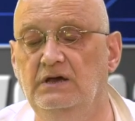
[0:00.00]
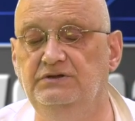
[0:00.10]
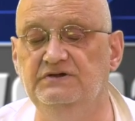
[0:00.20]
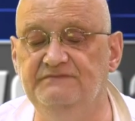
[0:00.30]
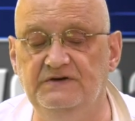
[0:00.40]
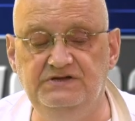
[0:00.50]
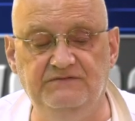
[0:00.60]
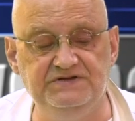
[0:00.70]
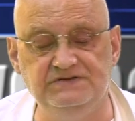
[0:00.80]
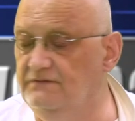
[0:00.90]
I to jest
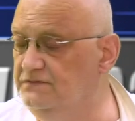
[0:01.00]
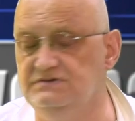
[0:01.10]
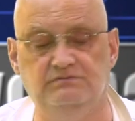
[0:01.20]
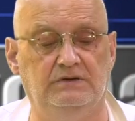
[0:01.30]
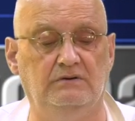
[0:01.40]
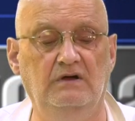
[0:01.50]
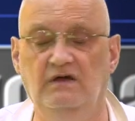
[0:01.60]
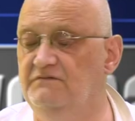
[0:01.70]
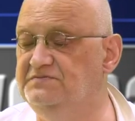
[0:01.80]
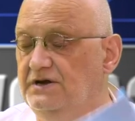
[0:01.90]
właściwie wszystko w Newsweeku.
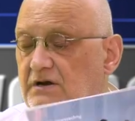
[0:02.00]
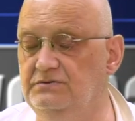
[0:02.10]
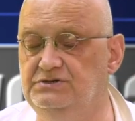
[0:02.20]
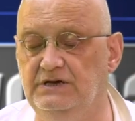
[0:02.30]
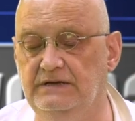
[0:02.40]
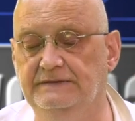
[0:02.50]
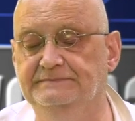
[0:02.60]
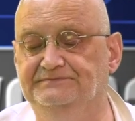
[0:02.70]
W przeglądzie